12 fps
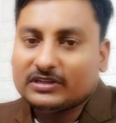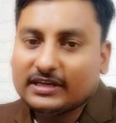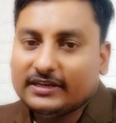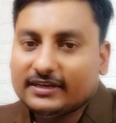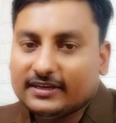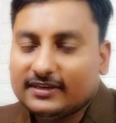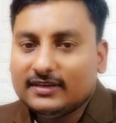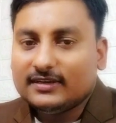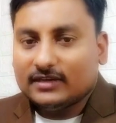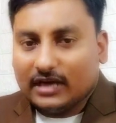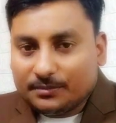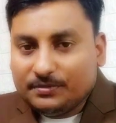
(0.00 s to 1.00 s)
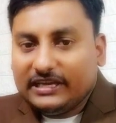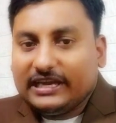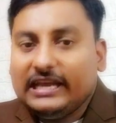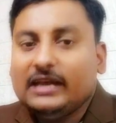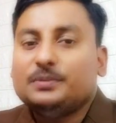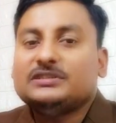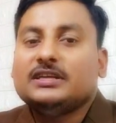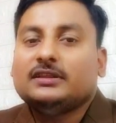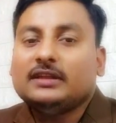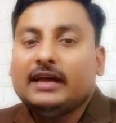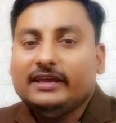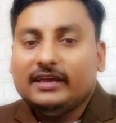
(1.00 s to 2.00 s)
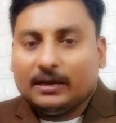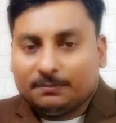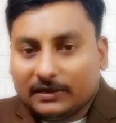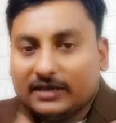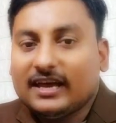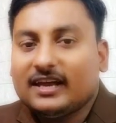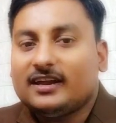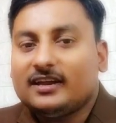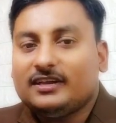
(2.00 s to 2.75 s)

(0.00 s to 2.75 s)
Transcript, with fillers: बताइएगा अभी के लिए बस इतना ही अपना ख्याल